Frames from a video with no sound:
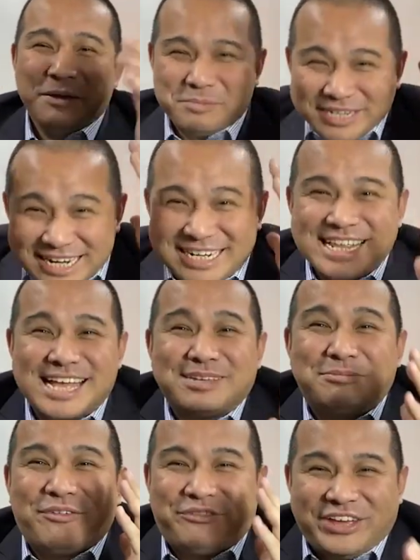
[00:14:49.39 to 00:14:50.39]
不像现在
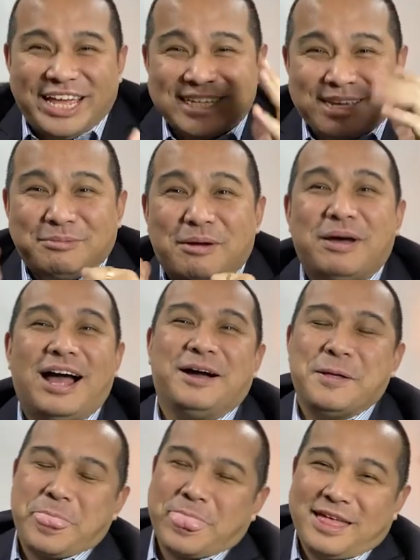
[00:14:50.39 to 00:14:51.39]
这么肥，这么胖，
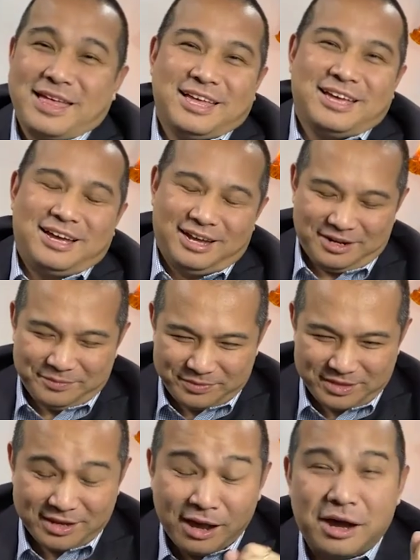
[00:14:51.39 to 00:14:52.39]
啊，
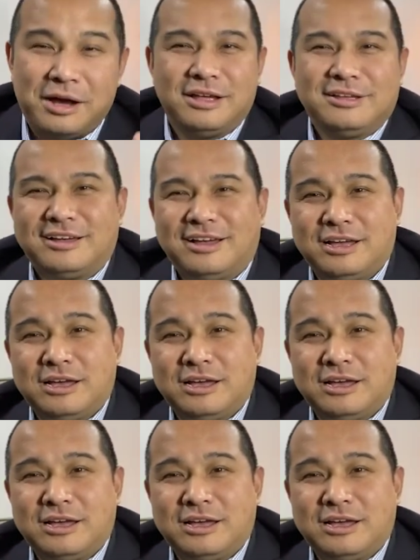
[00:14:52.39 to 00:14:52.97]
好，